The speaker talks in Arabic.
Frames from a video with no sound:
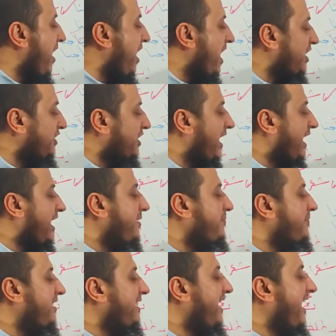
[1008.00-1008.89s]
بقى خطأ
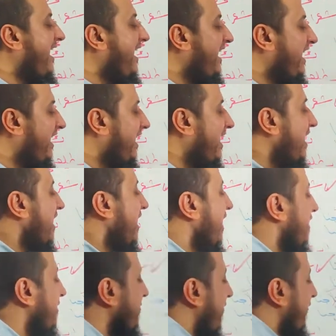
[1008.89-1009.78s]
إملائي
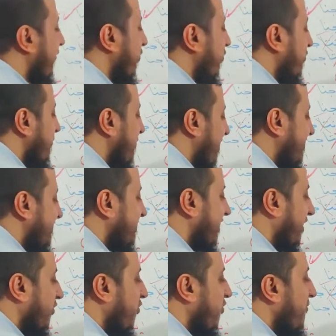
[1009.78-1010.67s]
المفروض
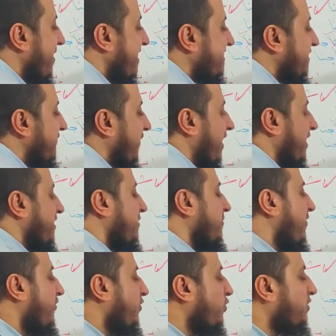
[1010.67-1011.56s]
مصدر خماسي فكان
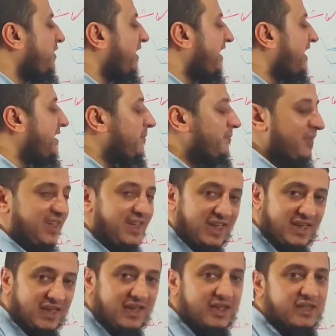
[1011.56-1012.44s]
المفروض تتكتب
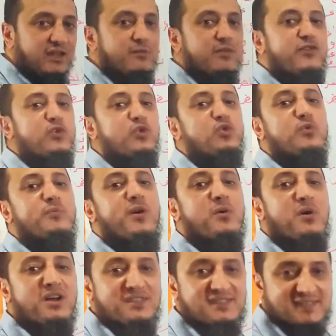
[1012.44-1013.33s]
إيه؟ كان المفروض
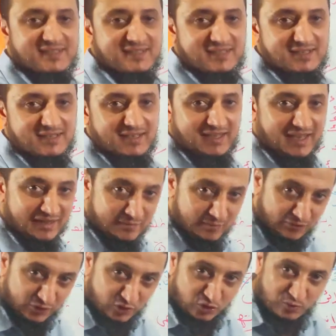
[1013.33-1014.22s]
تبقى وصل كان
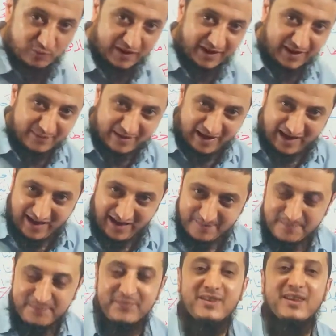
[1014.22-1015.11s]
المفروض تبقى إيه يا جماعة
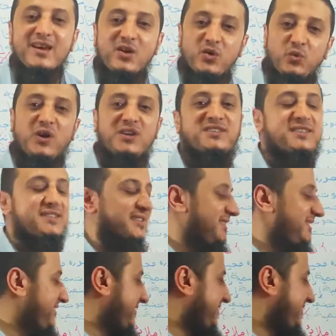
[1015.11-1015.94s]
وصل